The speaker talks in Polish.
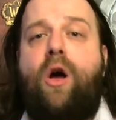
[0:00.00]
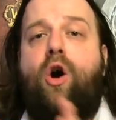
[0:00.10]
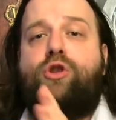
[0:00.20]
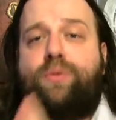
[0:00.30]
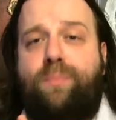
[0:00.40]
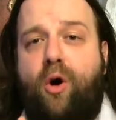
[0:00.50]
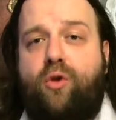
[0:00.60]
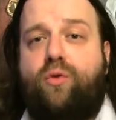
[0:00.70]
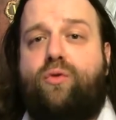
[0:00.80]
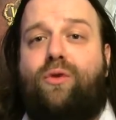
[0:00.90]
od
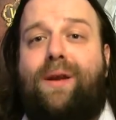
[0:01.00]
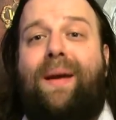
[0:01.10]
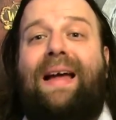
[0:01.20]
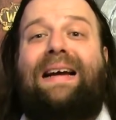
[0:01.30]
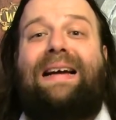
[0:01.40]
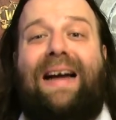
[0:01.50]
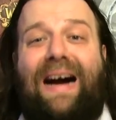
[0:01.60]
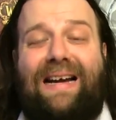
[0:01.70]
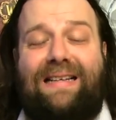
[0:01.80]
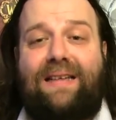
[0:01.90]
sportu, którym
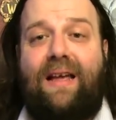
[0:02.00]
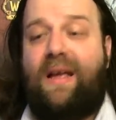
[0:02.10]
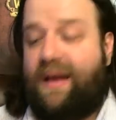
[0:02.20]
gardzę.